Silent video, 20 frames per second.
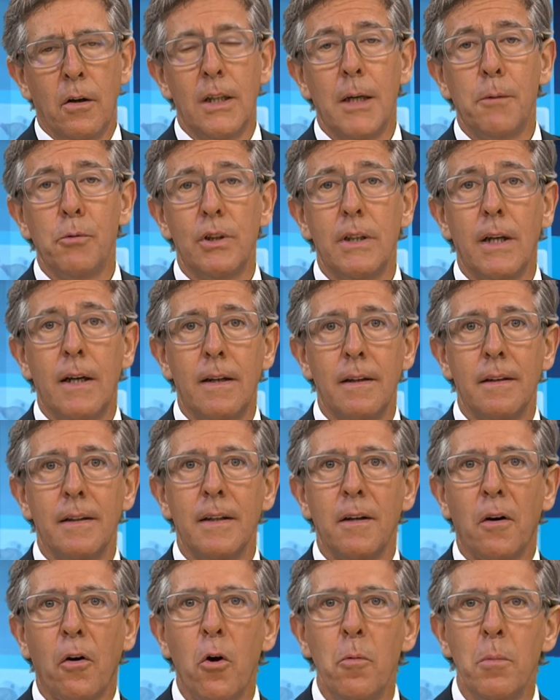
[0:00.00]
boa tarde.
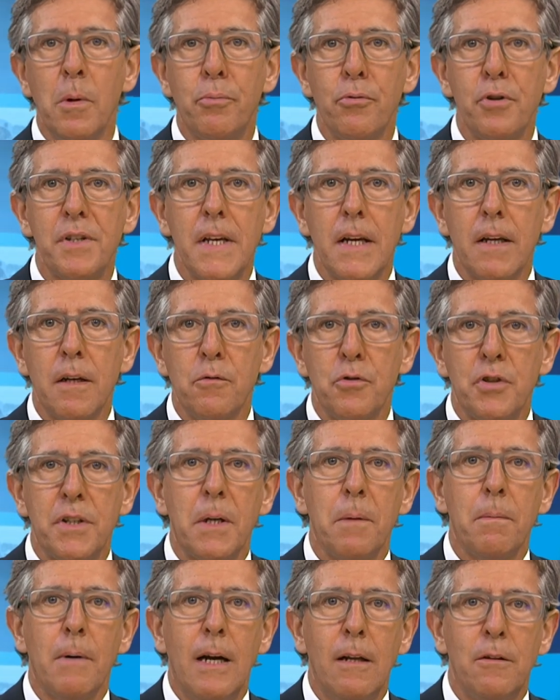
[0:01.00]
Em Roma prosseguem os
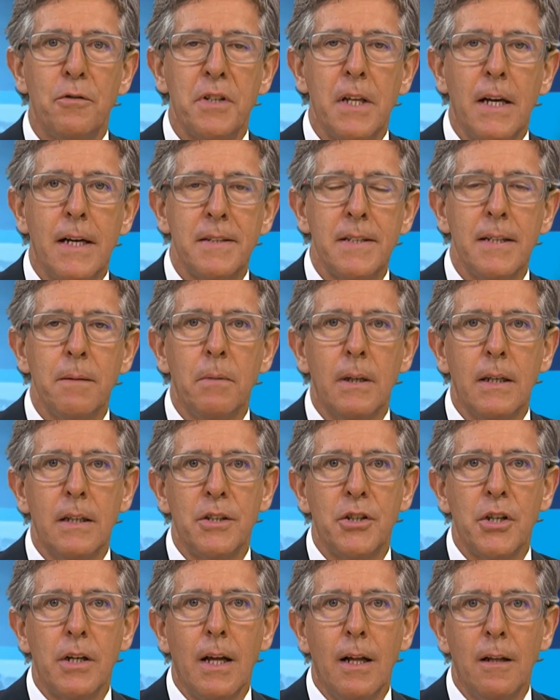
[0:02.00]
trabalhos da Assembleia
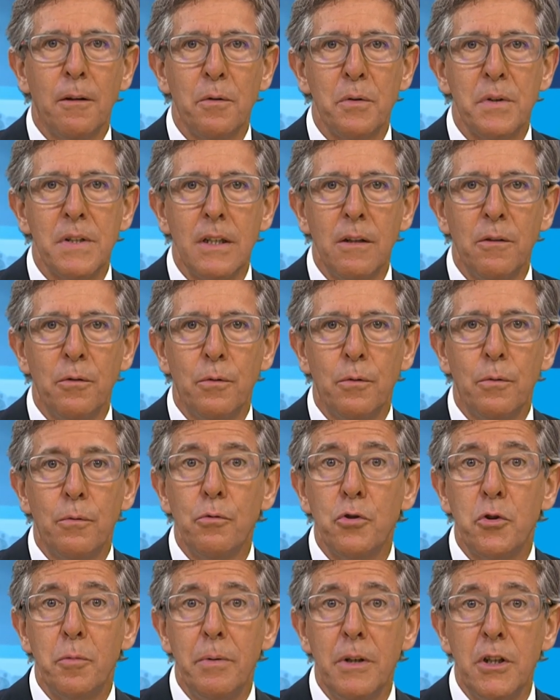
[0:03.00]
Geral do Sínodo
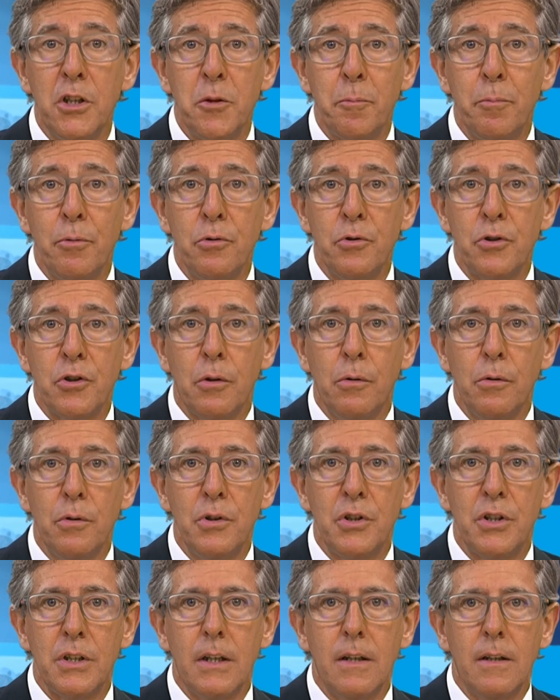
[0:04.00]
dos Bispos,
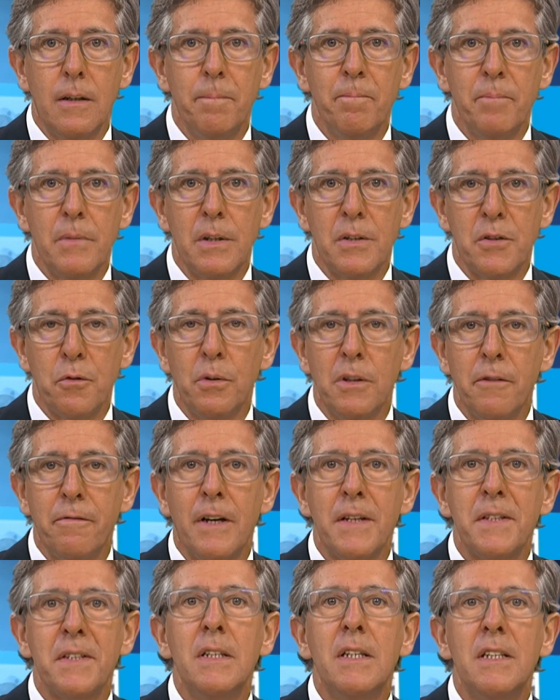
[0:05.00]
cuja segunda
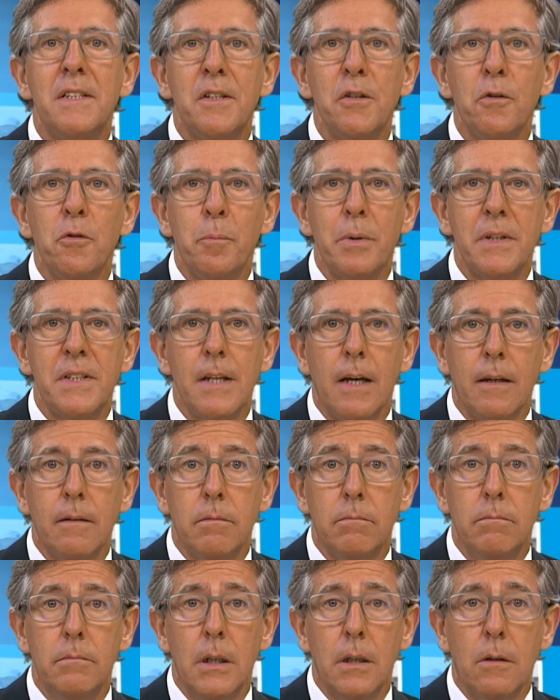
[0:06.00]
fase iniciou no passado
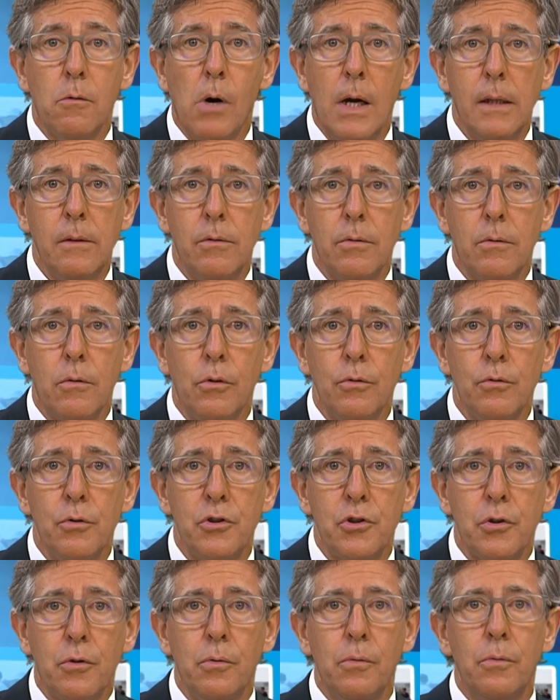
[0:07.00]
dia 4.
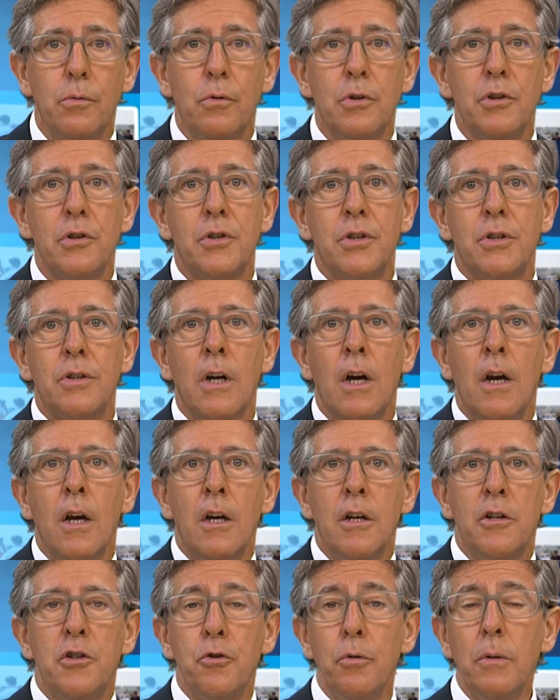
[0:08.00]
Conosco hoje
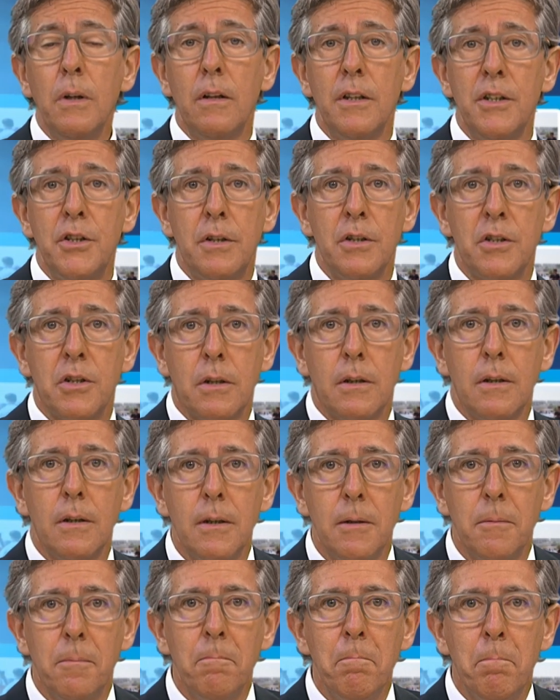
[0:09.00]
jornalistas que
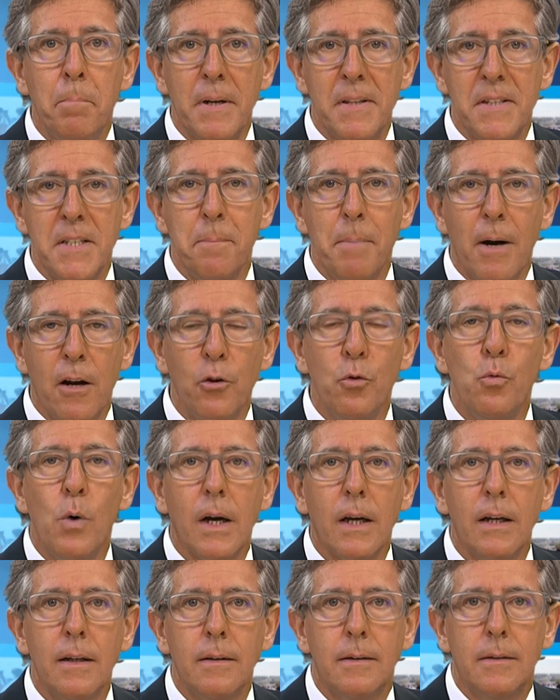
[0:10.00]
participaram no
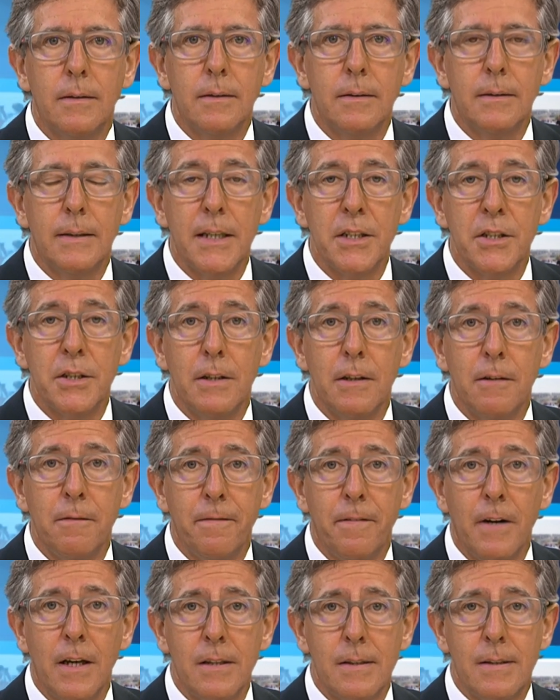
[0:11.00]
arranque desta
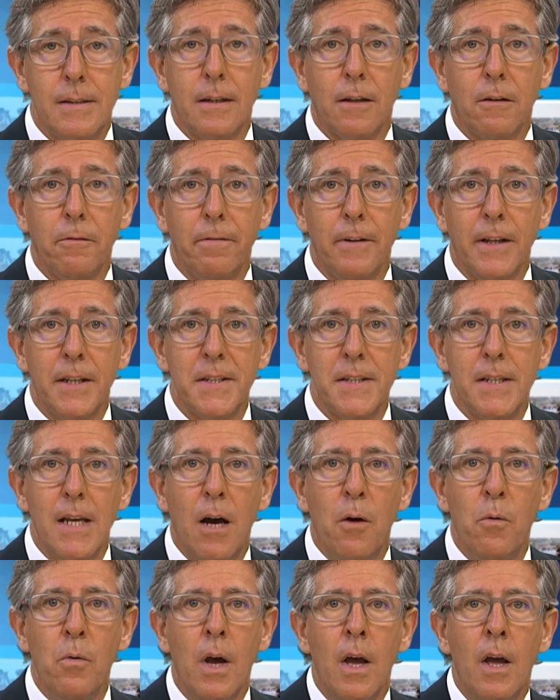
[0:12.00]
fase de
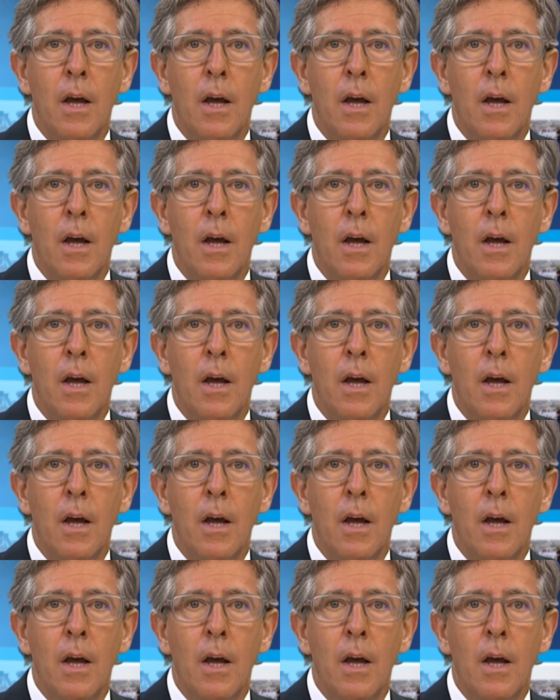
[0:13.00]
reflexão.